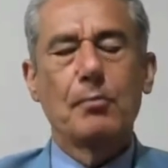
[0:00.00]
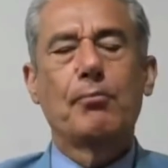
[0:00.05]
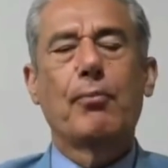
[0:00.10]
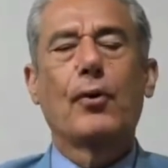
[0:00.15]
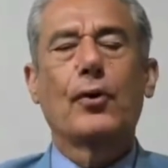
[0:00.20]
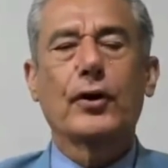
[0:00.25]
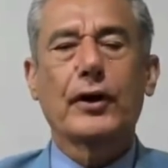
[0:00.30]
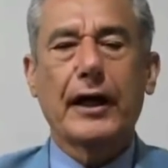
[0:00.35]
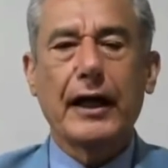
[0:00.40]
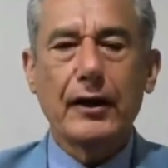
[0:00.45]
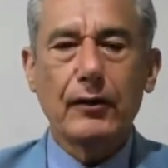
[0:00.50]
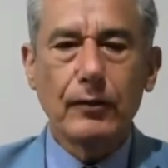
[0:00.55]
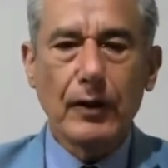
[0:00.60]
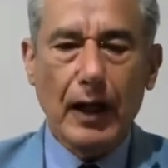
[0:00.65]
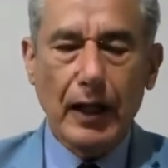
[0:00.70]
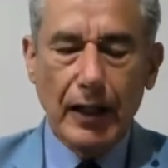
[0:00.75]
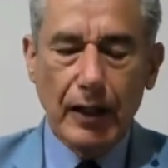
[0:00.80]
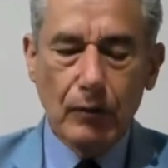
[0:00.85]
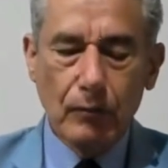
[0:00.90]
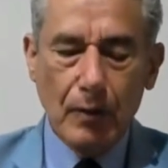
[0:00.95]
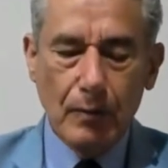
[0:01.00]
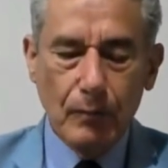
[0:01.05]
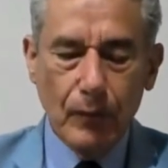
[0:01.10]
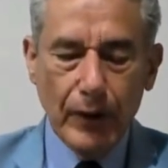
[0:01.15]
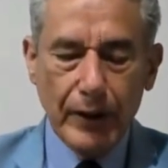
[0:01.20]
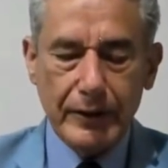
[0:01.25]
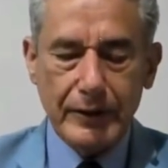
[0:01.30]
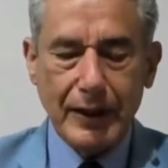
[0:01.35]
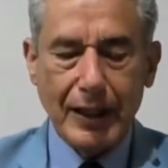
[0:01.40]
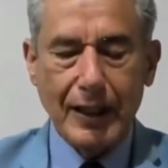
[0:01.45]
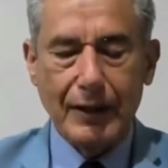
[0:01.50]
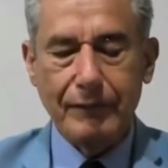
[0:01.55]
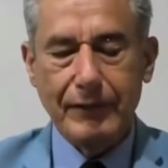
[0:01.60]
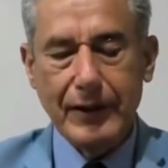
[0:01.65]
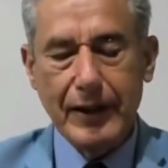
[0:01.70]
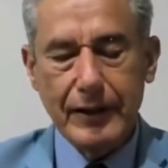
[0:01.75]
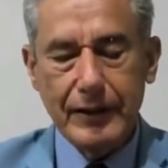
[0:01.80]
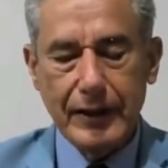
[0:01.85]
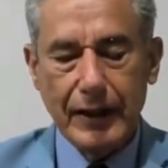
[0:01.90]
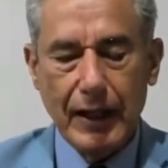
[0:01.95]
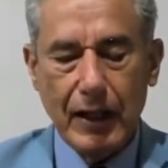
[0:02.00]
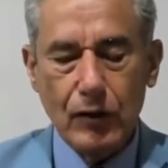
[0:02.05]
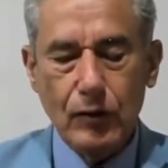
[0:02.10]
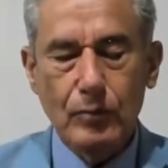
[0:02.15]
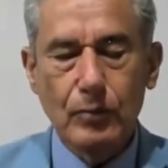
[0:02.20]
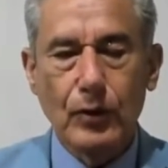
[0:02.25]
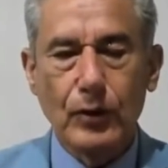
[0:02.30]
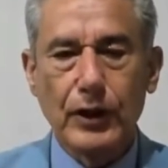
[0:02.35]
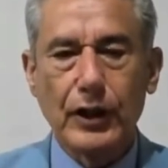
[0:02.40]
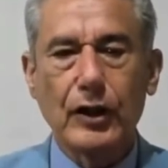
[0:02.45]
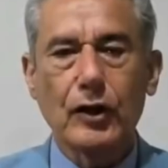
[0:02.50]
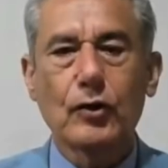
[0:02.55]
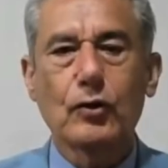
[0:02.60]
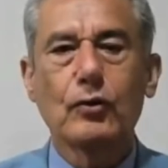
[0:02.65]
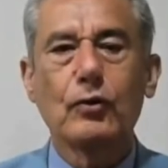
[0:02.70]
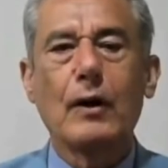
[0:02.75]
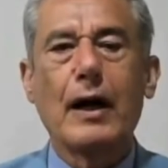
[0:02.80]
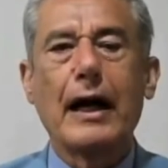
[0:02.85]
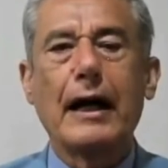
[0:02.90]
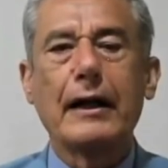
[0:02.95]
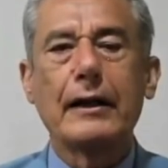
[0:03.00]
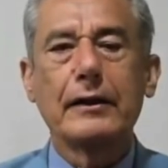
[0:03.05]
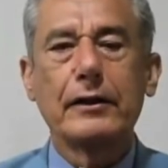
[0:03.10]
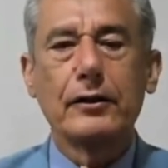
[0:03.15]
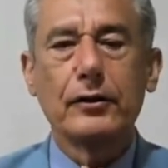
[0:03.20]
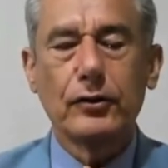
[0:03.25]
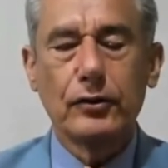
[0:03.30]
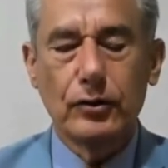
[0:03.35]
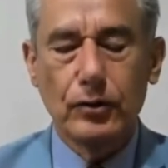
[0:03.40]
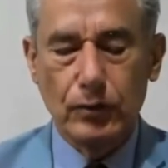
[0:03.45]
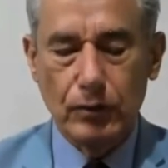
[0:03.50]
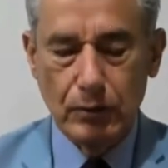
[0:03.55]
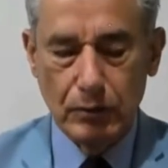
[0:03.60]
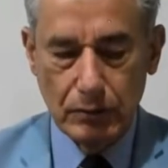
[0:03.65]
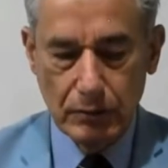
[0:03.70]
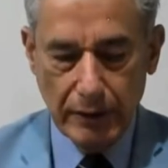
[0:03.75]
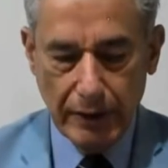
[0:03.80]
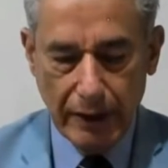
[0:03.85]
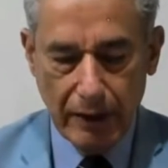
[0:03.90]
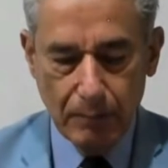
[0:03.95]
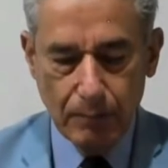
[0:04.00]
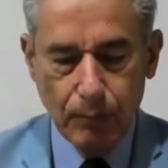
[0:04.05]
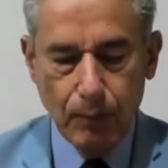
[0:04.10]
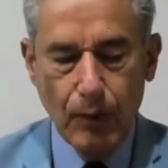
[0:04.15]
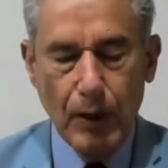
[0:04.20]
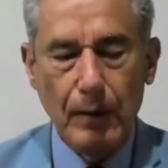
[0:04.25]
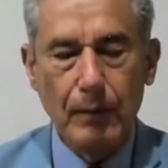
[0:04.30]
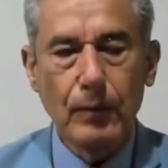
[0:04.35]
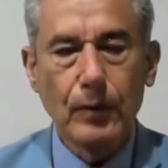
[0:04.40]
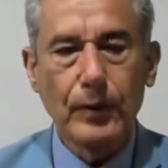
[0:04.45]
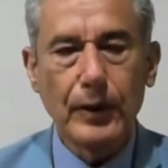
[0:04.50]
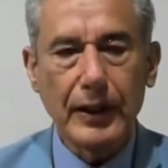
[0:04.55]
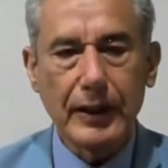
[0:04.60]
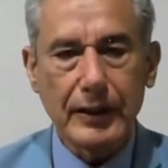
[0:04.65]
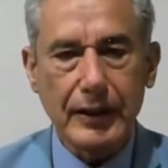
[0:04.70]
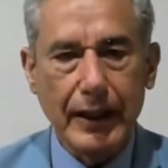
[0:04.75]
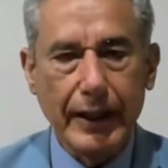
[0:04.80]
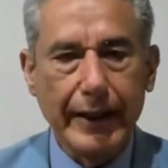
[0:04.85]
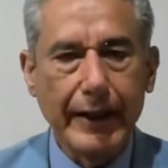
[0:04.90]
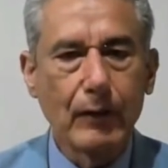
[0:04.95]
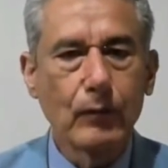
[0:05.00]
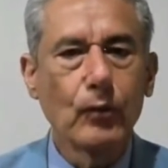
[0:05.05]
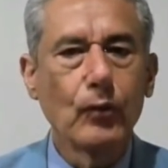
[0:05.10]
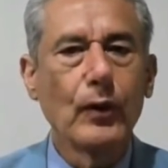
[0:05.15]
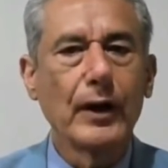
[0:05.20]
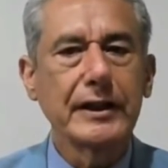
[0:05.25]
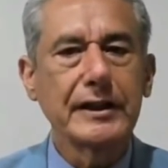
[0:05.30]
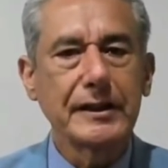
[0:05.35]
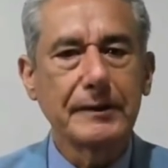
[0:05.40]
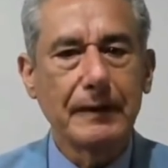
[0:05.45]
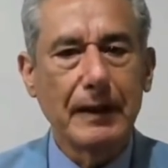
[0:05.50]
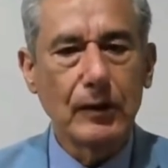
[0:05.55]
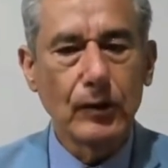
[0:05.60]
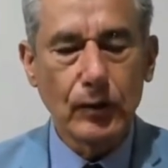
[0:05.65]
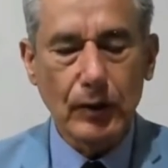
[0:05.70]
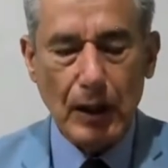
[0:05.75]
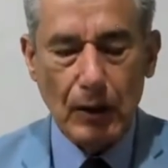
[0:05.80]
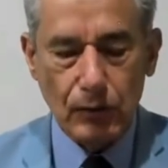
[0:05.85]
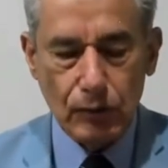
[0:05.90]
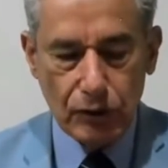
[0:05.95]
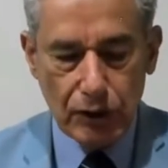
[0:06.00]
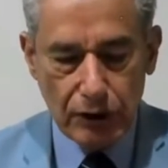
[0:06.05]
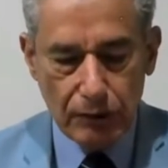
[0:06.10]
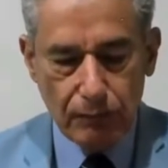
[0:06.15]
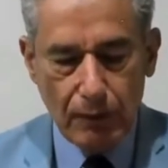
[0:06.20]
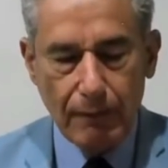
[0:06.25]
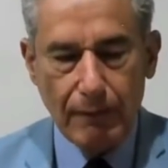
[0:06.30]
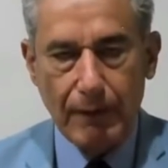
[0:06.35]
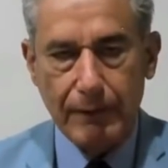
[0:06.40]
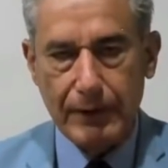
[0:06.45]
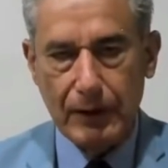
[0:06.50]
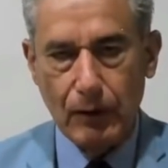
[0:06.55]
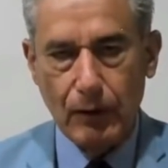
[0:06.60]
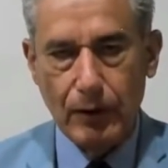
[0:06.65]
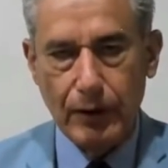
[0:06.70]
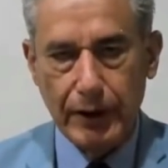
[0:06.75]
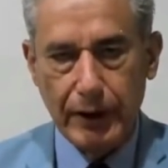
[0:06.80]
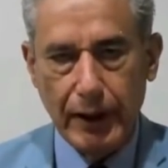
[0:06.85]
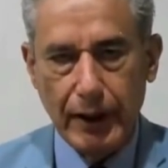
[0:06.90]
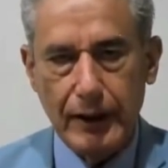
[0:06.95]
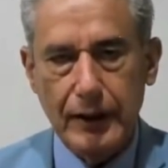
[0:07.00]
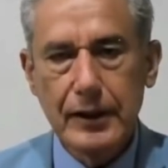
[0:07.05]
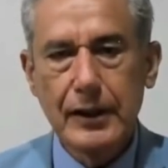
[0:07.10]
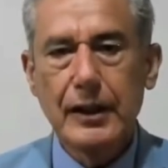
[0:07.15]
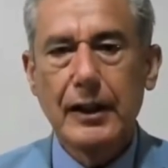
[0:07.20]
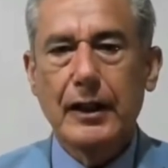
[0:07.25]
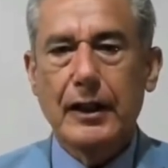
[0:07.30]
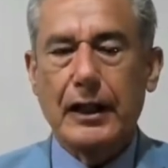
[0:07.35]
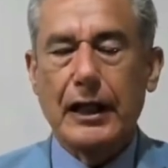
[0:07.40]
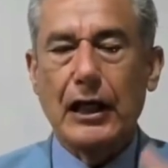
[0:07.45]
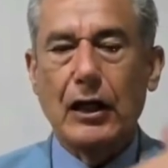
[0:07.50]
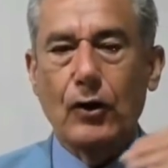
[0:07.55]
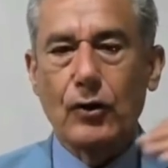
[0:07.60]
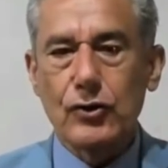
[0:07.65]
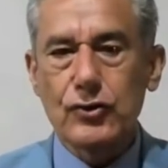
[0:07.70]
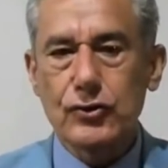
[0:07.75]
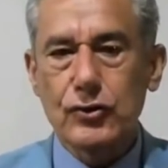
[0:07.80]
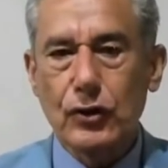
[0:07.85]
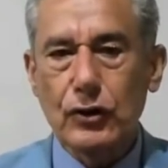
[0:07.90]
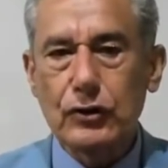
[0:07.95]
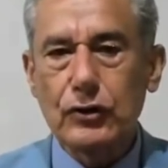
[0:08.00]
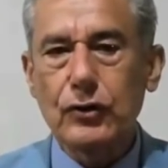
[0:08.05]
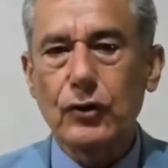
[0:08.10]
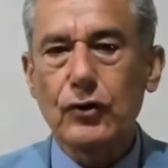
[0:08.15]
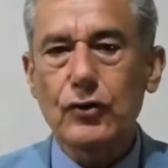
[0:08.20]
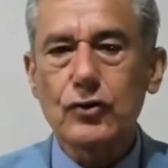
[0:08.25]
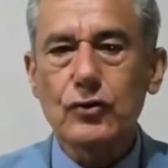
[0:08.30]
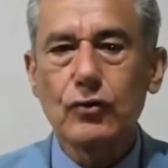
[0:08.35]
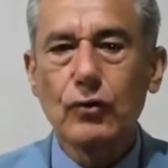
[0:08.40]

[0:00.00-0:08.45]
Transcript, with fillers: ¿Por qué era una lengua muerta? La habían dejado morir cuando el pueblo de Israel fue llevado cautivo a Babilonia y los otros